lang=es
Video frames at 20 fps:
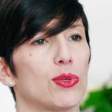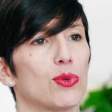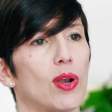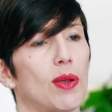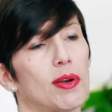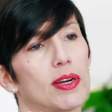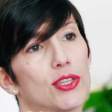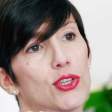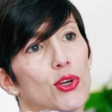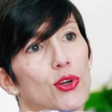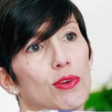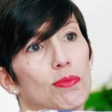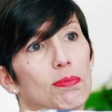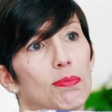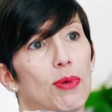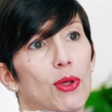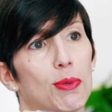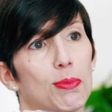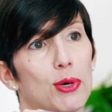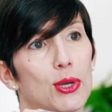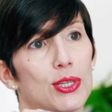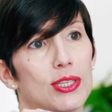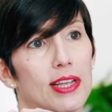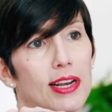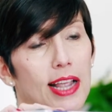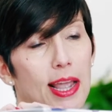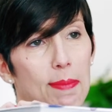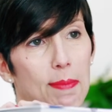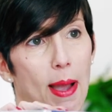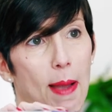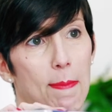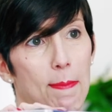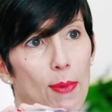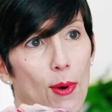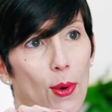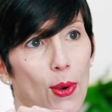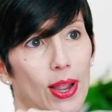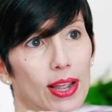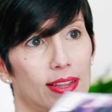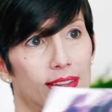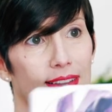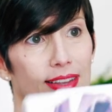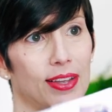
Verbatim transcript: es una versión, podemos decir que más pocket,